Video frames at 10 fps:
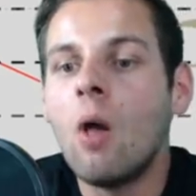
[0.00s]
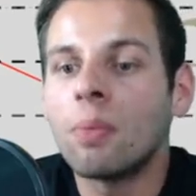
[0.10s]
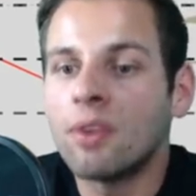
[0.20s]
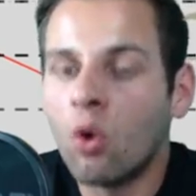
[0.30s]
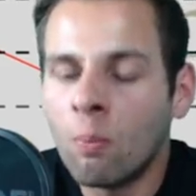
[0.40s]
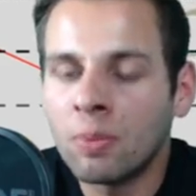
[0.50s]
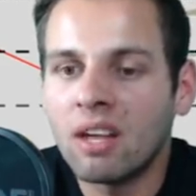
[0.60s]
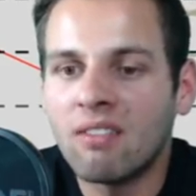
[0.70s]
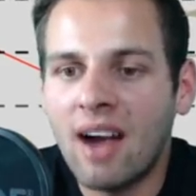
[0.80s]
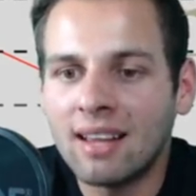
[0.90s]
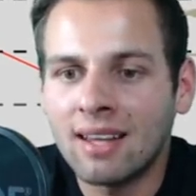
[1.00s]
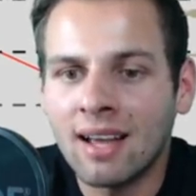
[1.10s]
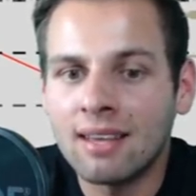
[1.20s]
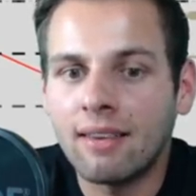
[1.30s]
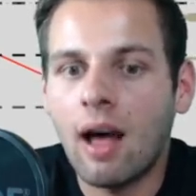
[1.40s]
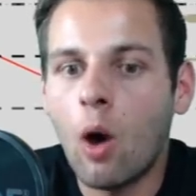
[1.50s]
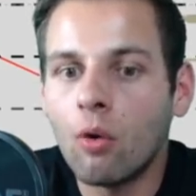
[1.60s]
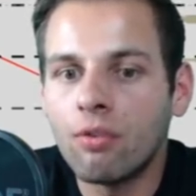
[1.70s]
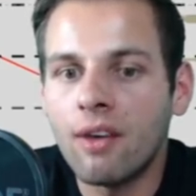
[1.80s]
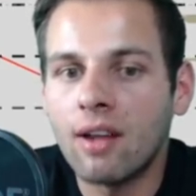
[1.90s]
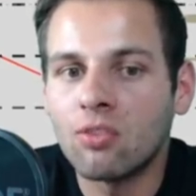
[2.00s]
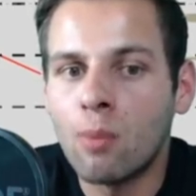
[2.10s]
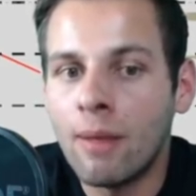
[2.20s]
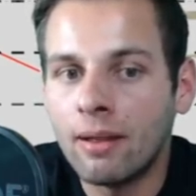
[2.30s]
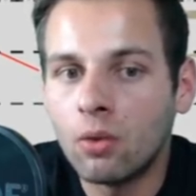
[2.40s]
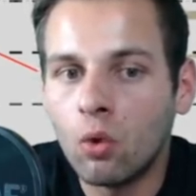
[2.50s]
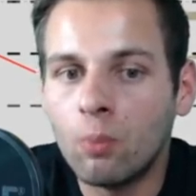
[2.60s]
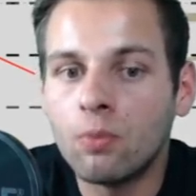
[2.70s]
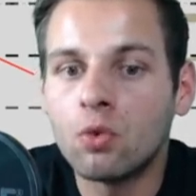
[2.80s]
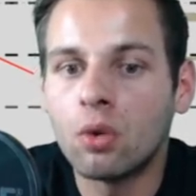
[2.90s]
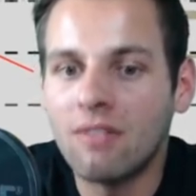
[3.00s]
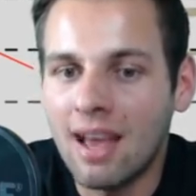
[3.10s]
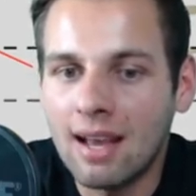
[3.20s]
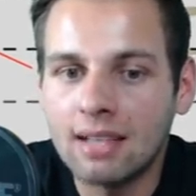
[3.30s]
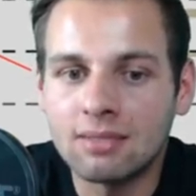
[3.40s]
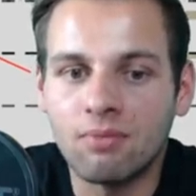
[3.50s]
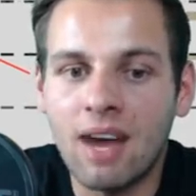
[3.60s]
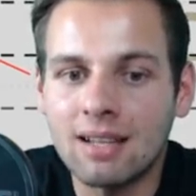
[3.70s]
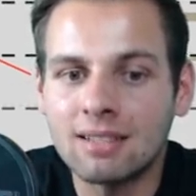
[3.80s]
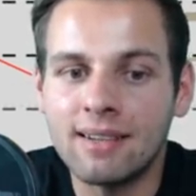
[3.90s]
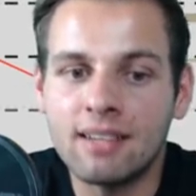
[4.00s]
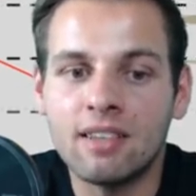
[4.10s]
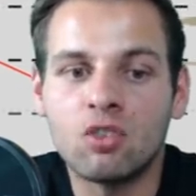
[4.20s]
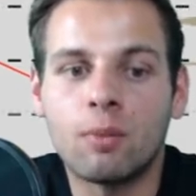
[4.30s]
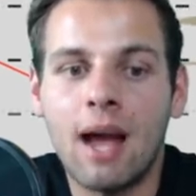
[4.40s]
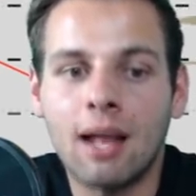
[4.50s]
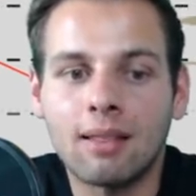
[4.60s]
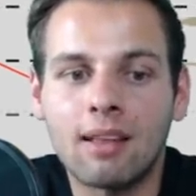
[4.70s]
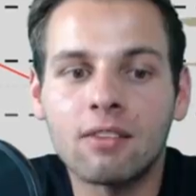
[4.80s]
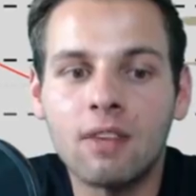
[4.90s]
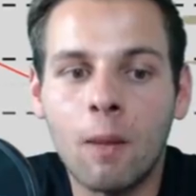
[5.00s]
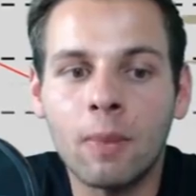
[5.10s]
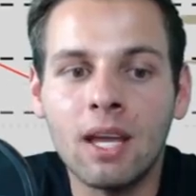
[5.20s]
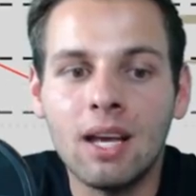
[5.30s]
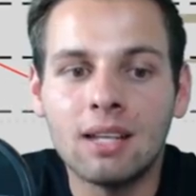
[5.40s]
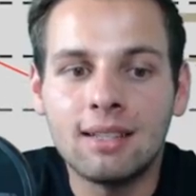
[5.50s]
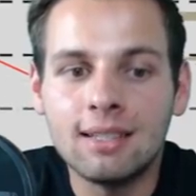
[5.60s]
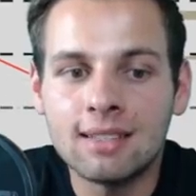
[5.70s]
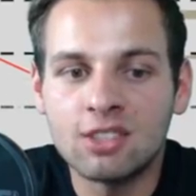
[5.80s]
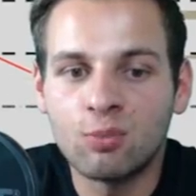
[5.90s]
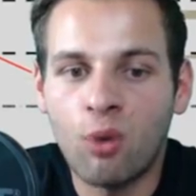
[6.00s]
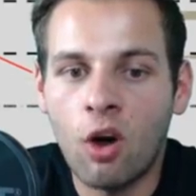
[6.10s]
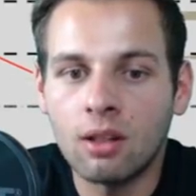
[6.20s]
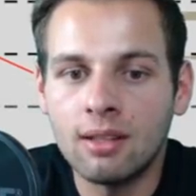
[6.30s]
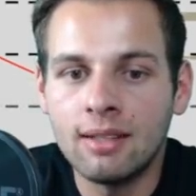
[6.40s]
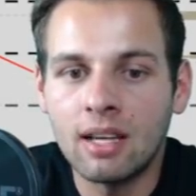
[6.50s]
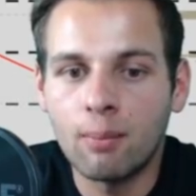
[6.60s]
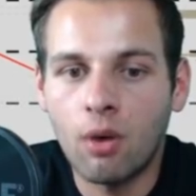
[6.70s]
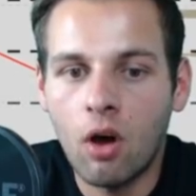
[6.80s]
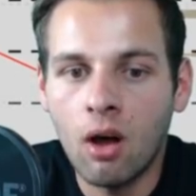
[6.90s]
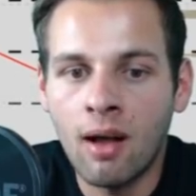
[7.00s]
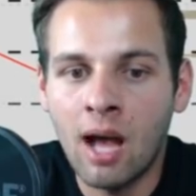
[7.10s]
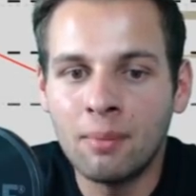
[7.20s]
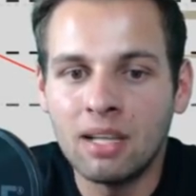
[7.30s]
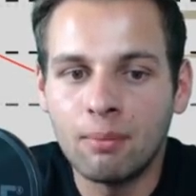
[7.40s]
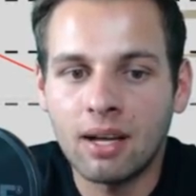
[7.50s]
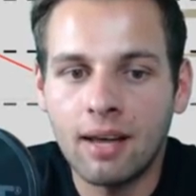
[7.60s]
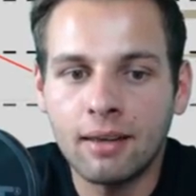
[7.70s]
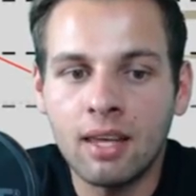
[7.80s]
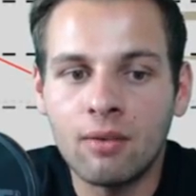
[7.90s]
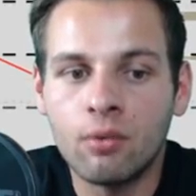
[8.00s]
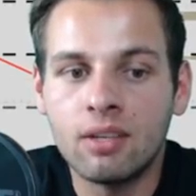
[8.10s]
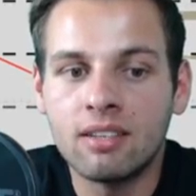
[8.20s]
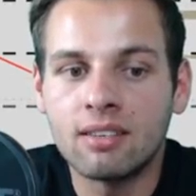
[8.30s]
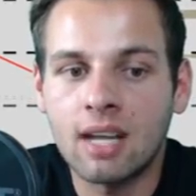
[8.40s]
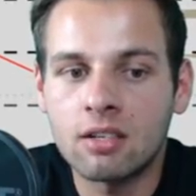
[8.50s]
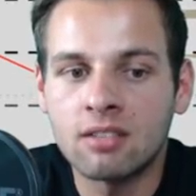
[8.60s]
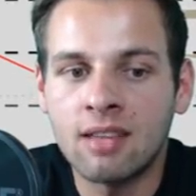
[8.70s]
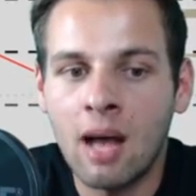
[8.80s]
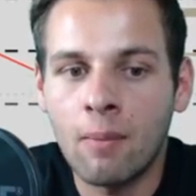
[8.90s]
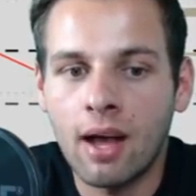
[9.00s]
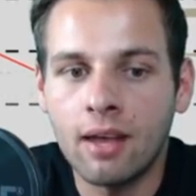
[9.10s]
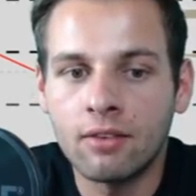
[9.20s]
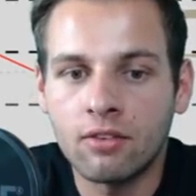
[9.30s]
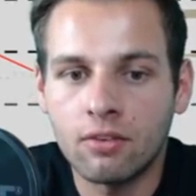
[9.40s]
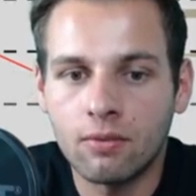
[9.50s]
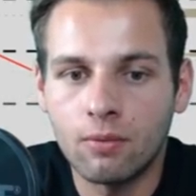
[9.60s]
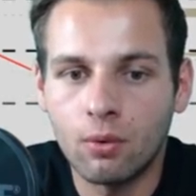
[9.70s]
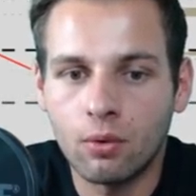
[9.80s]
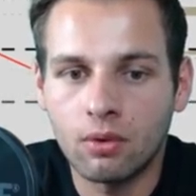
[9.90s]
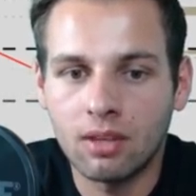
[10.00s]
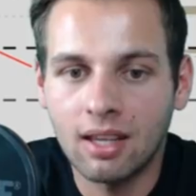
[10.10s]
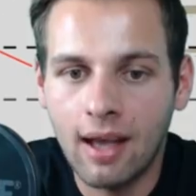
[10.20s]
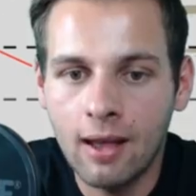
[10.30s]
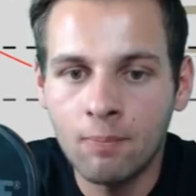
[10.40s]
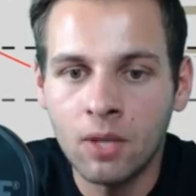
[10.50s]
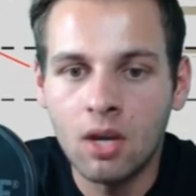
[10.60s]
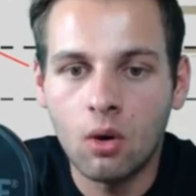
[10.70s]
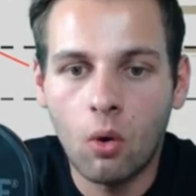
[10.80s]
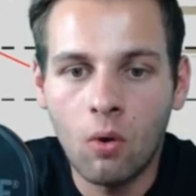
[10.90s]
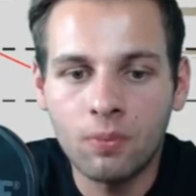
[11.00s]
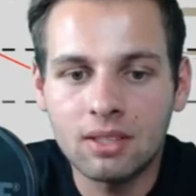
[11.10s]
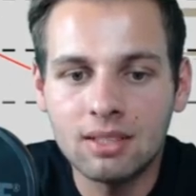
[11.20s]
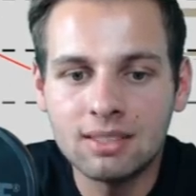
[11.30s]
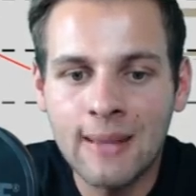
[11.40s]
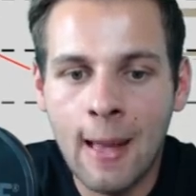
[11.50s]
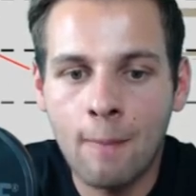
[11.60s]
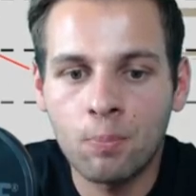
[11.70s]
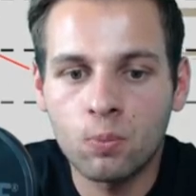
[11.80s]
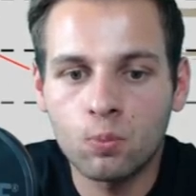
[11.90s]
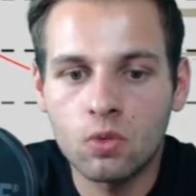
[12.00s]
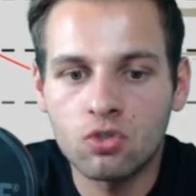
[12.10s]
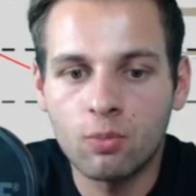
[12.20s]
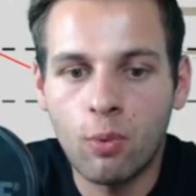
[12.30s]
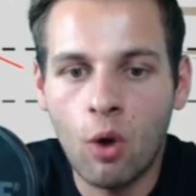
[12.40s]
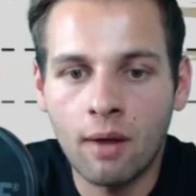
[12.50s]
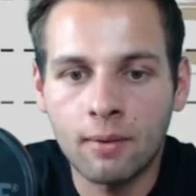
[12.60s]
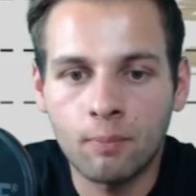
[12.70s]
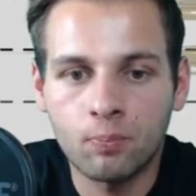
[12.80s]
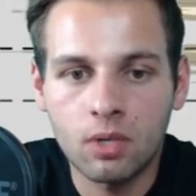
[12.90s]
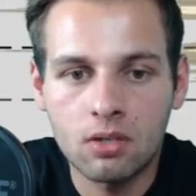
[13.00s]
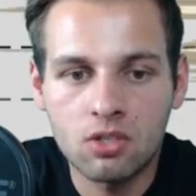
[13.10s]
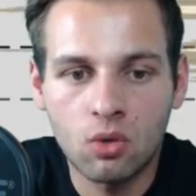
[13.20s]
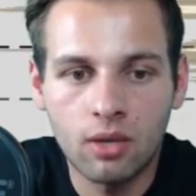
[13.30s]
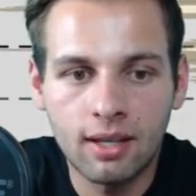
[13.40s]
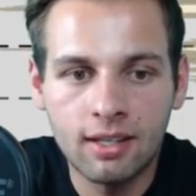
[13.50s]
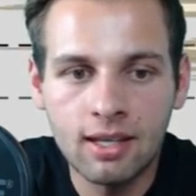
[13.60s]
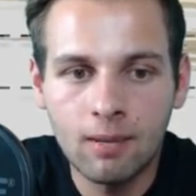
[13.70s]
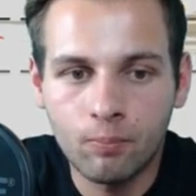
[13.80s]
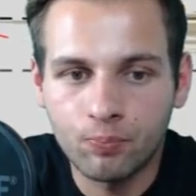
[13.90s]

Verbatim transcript: um weiteres Aufwärtsmomentum zu gewährleisten. Weiters gilt es hier zu beachten, dass wir diese Supportlinie gebrochen haben in dem Bereich hier, wo wir diese Touches haben, 1, 2, 3. Und dieser Supportzone hier